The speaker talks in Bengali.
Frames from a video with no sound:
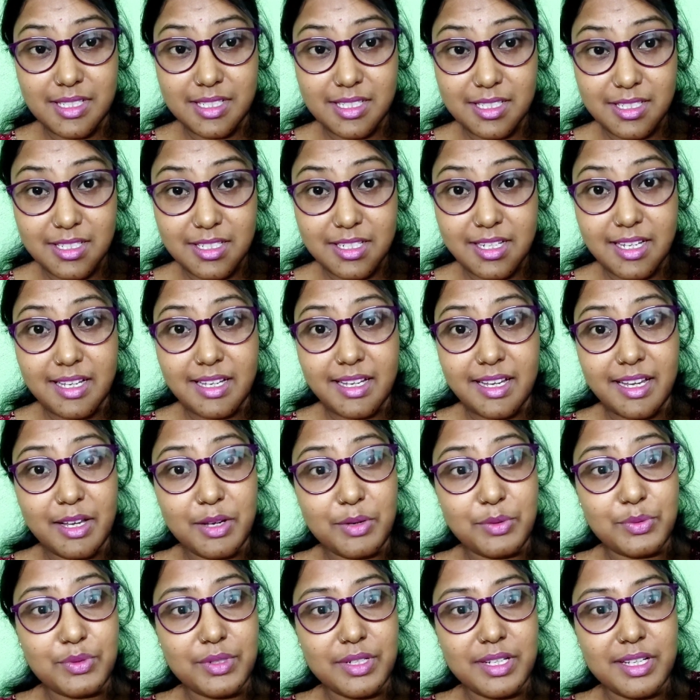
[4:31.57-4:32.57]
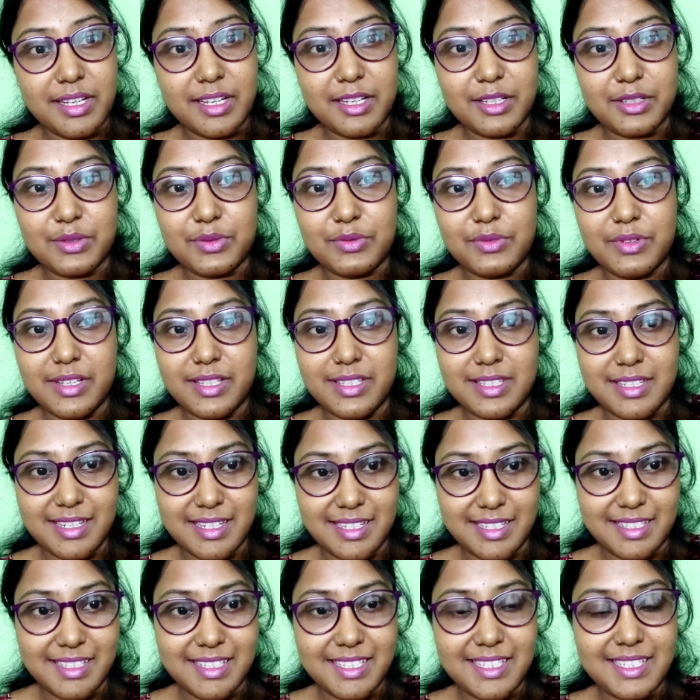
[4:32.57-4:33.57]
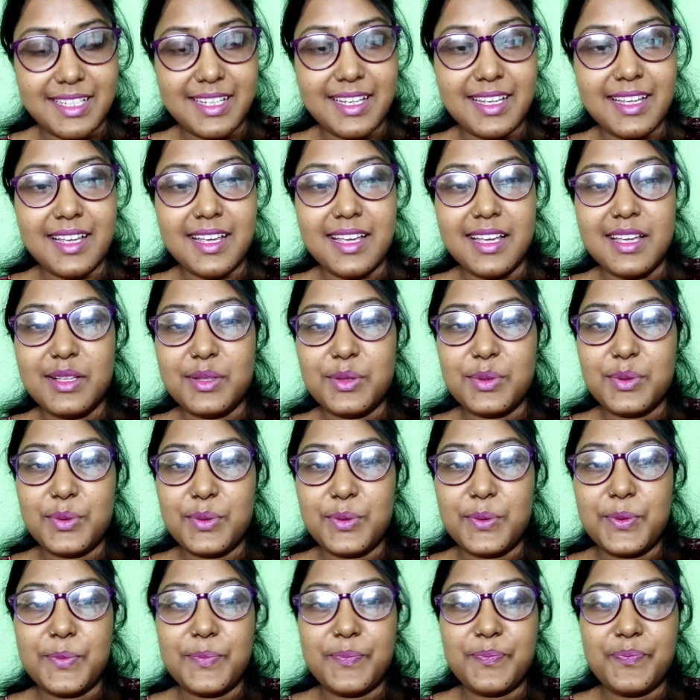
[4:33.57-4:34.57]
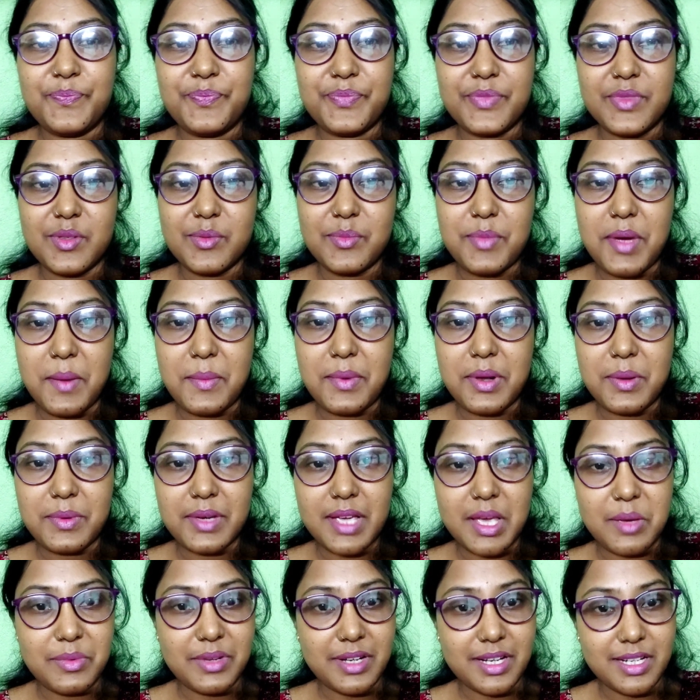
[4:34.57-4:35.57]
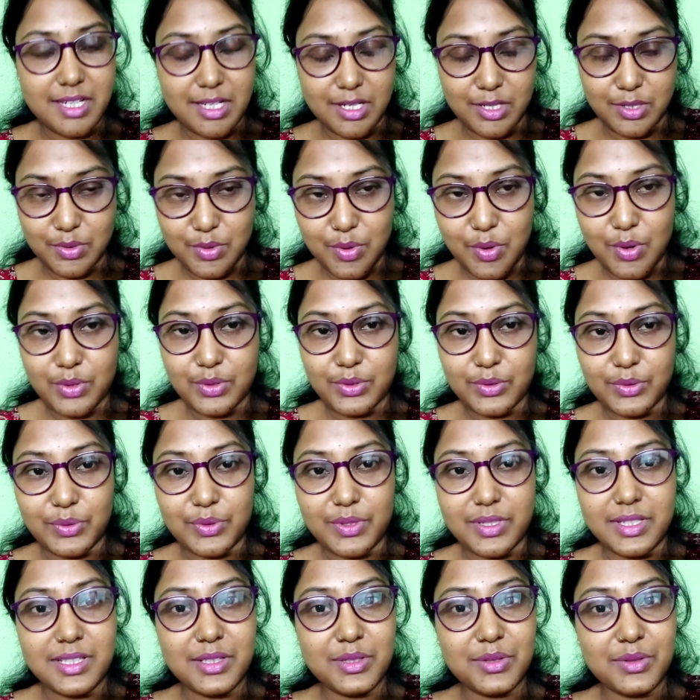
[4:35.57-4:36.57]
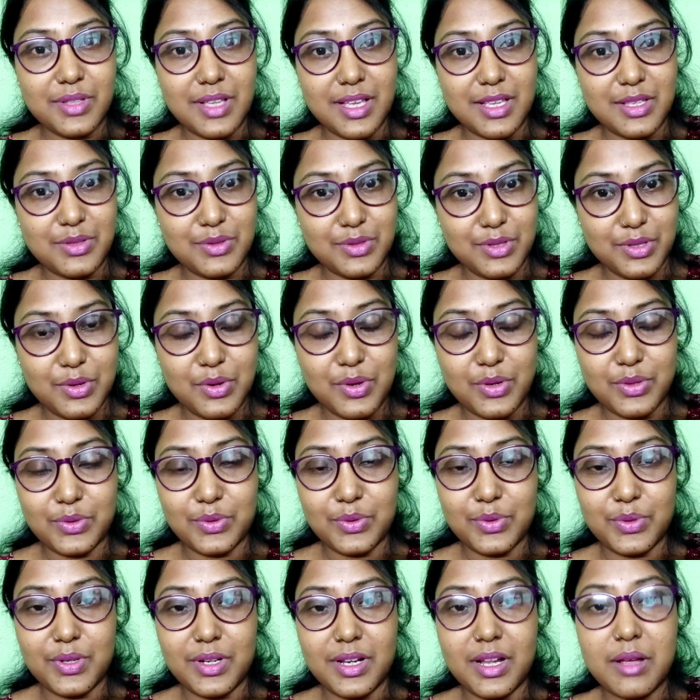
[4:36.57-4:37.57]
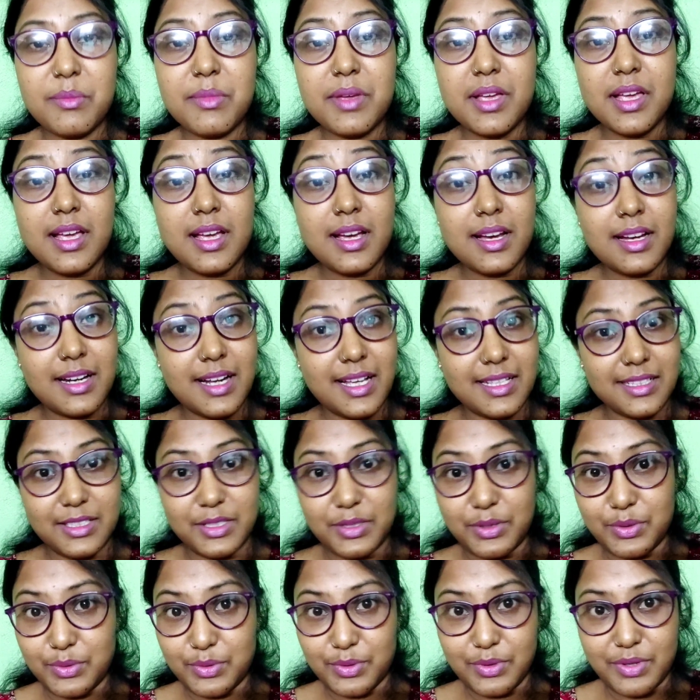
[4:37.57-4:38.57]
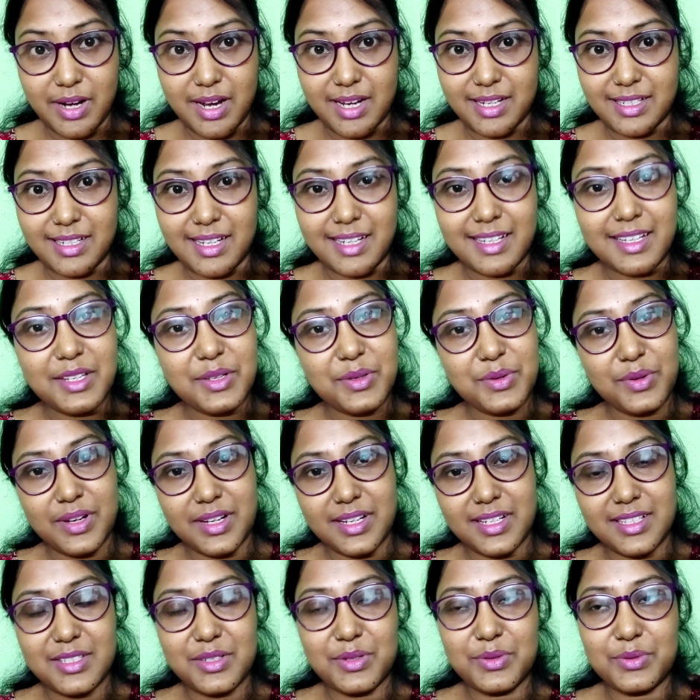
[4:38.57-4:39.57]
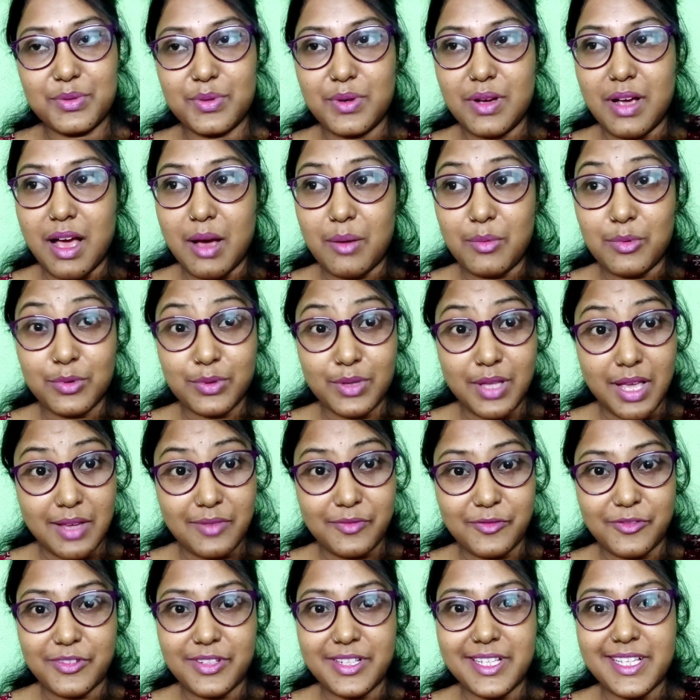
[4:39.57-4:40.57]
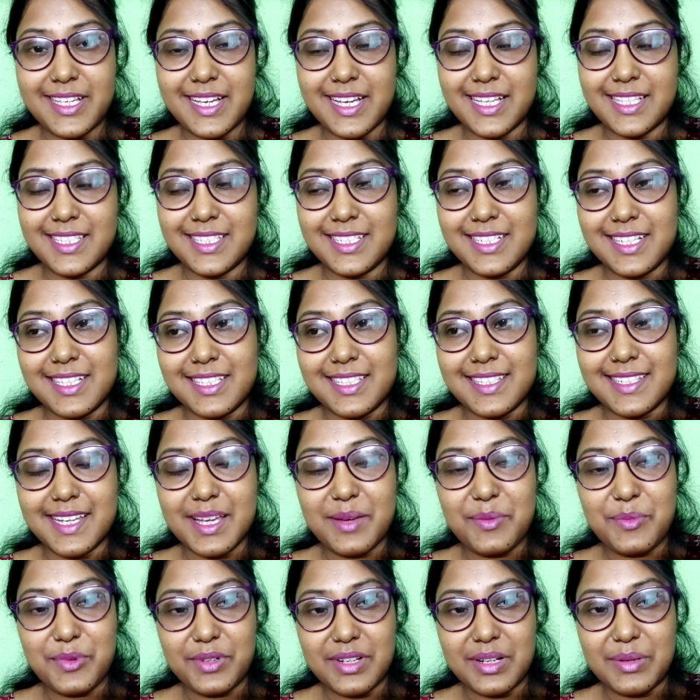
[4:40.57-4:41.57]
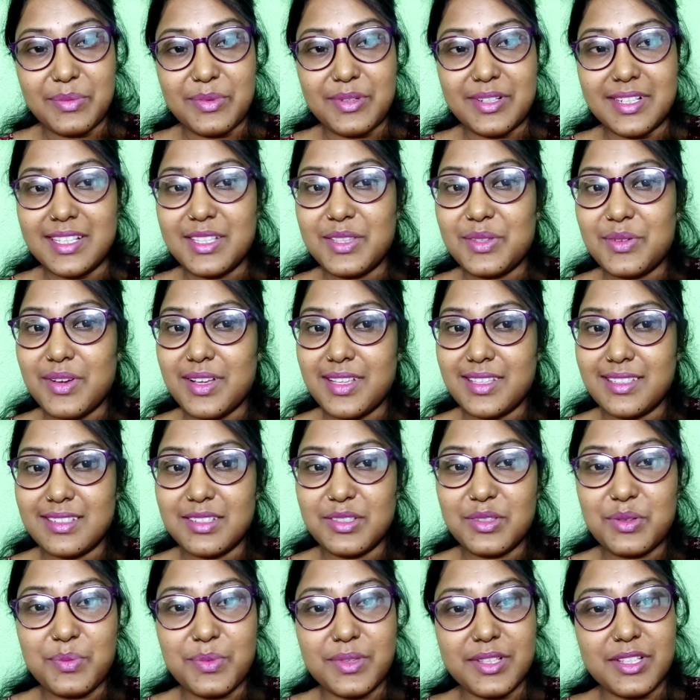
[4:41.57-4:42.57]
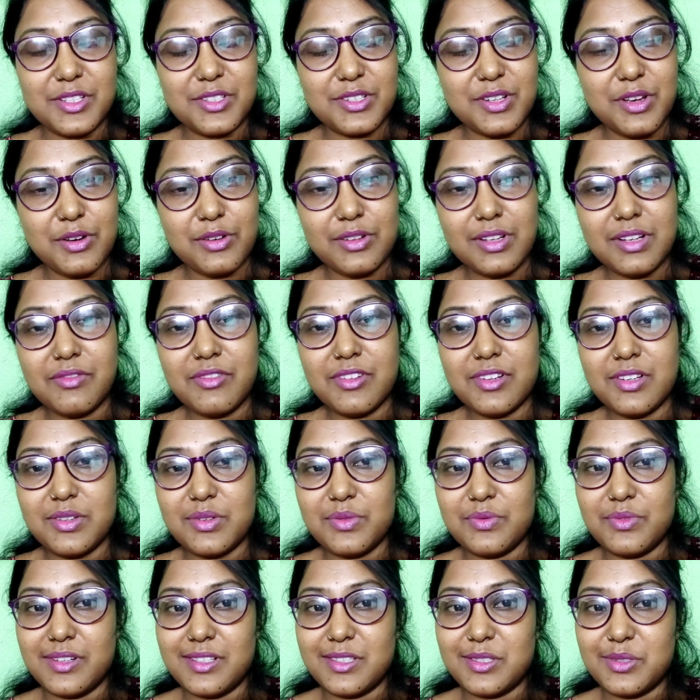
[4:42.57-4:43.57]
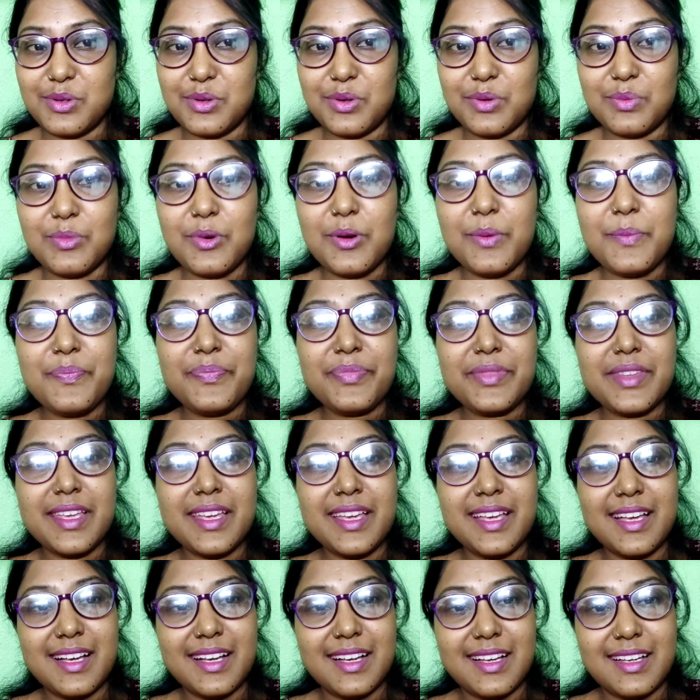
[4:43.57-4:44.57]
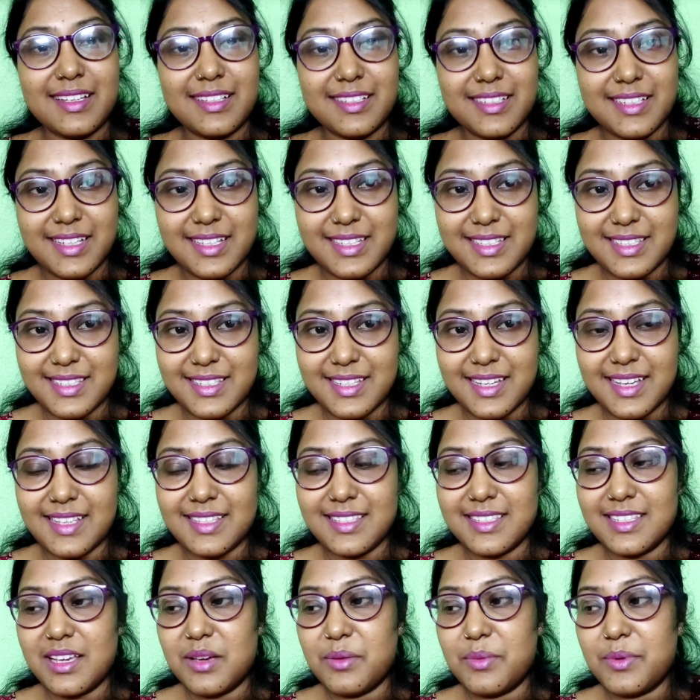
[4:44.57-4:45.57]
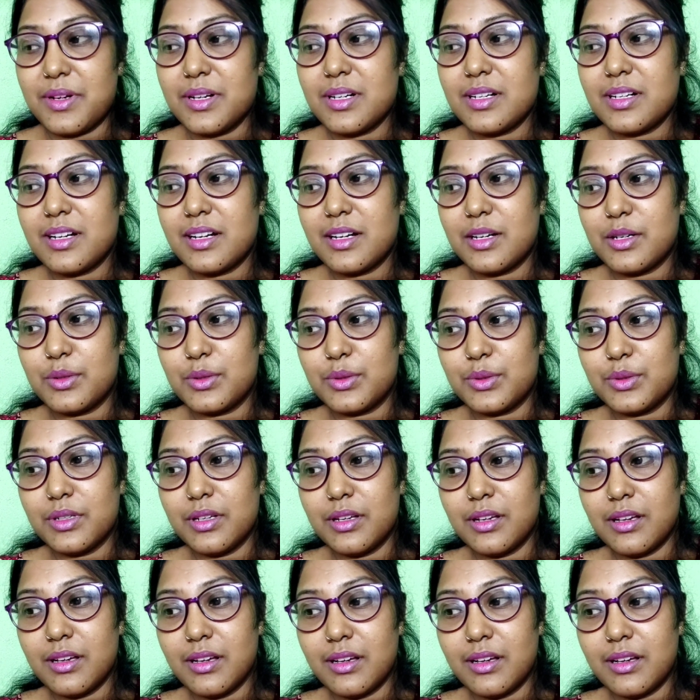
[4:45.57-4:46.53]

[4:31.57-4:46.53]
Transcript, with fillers: জাস্ট খেয়ে উঠে একটু রেস্ট নিচ্ছি তো ভাবলাম ক্যামেরাটা একটু অন করি তো তাই জন্য অন করলাম রাত্রে কোনো রান্না নেই ওখানে যেহেতু খাবো তাই ফ্রি আছি আজকে মোটামুটি তো আজকে তোমাদের সকলে ভিডিও ওয়াচ করব সেই ইচ্ছা আছে আমার কারণ